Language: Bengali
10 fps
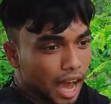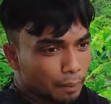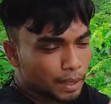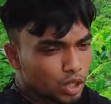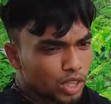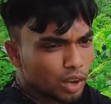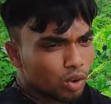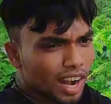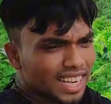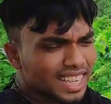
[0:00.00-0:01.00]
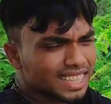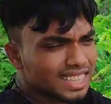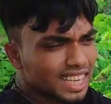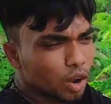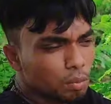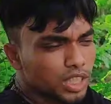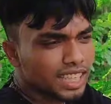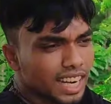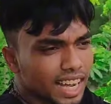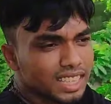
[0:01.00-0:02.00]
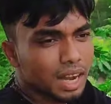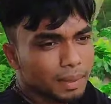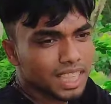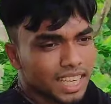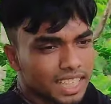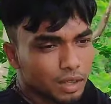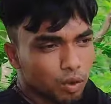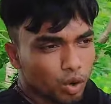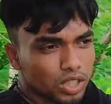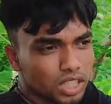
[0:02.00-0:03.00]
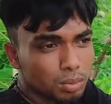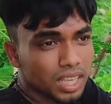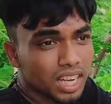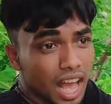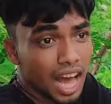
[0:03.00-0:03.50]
আর ভিডিওতে এখনও লাইক না দিয়ে থাকলে অবশ্যই একটা লাইক দিয়ে আমাদের আইডিটা ফলো দিয়ে দিবেন